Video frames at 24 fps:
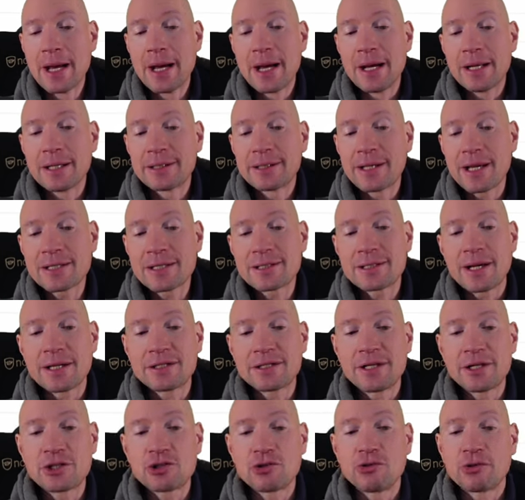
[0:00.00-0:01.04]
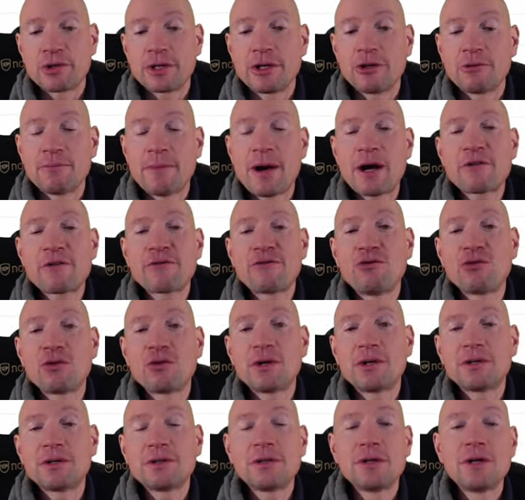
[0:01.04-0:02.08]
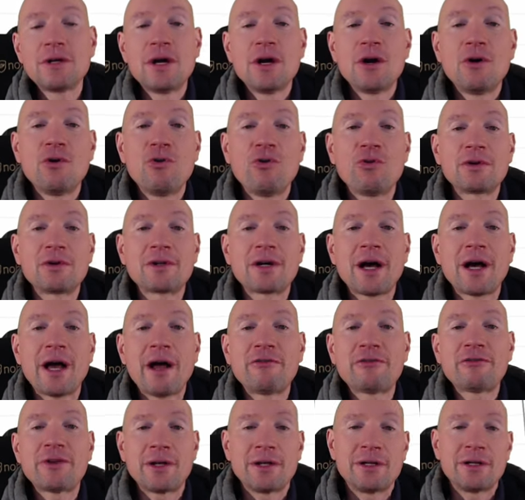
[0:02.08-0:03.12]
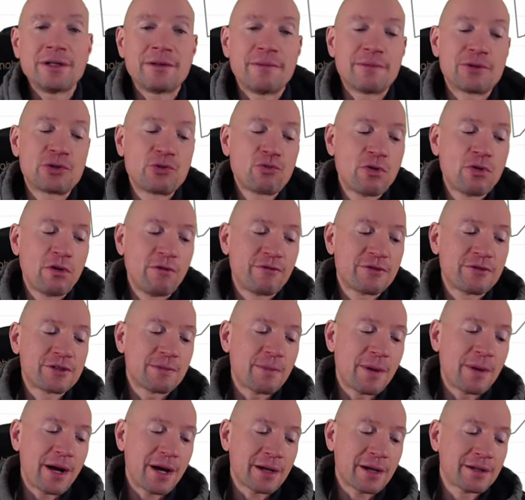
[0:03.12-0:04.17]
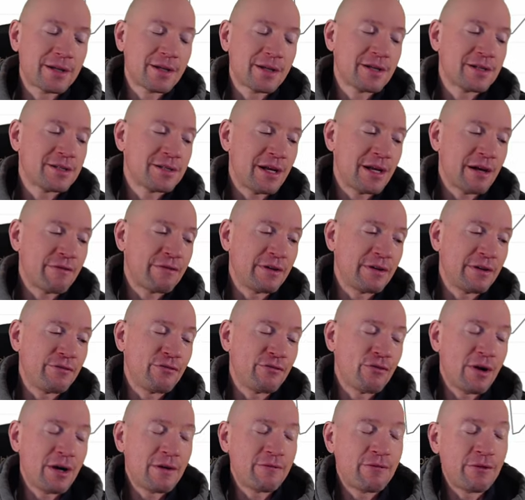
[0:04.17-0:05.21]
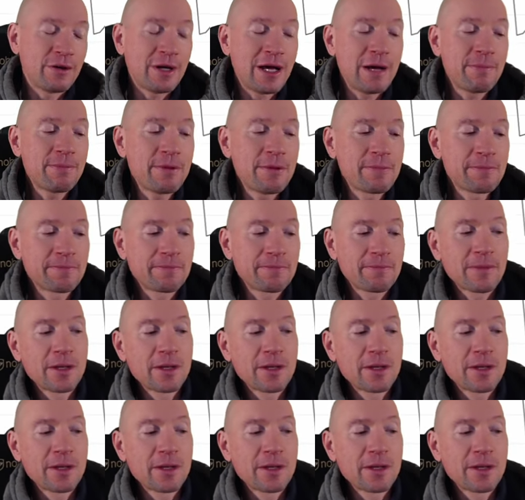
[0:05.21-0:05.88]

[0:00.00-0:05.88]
Tesla ist Technologie- und Marktführer und greift dann in diesem Zukunftsmarkt sehr viel für, von ab.